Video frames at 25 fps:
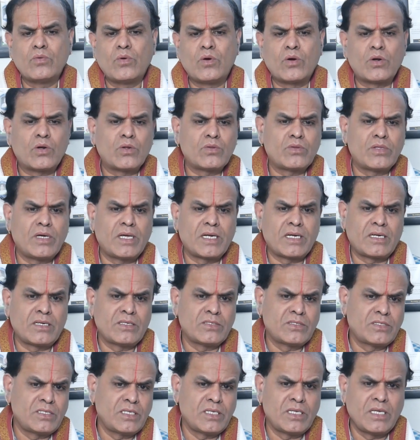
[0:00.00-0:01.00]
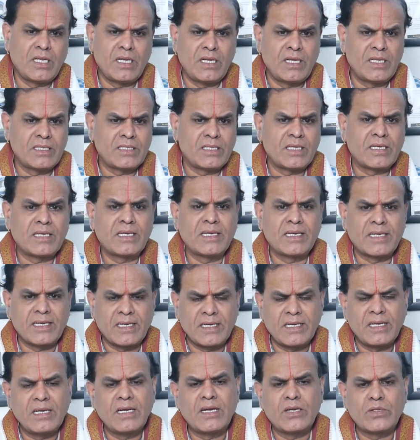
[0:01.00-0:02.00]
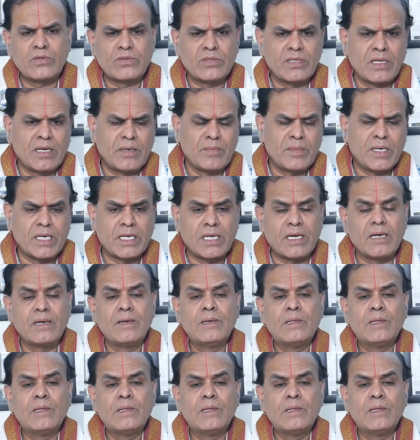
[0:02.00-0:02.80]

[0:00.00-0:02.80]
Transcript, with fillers: ఒకటో తారీఖు నుంచి ఇల్లంతా కిటకిటలాడుతుందన్నమాట